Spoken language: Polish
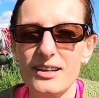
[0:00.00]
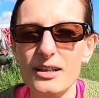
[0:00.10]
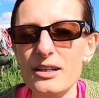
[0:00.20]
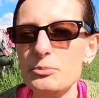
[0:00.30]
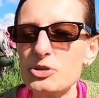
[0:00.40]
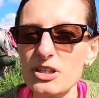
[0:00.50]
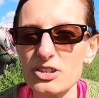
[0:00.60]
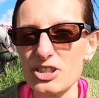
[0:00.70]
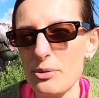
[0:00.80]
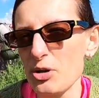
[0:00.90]
i
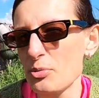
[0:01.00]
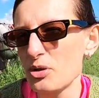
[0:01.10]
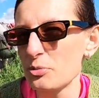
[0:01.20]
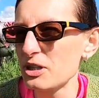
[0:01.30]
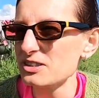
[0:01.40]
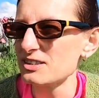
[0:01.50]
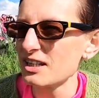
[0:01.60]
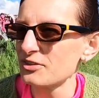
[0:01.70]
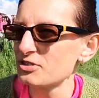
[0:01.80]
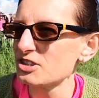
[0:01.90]
przyjeżdżamy obok
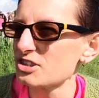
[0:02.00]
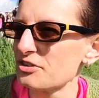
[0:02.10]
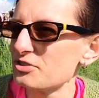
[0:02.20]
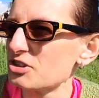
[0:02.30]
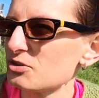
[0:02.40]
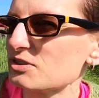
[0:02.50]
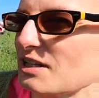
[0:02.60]
miejsca, jak widzicie wiszą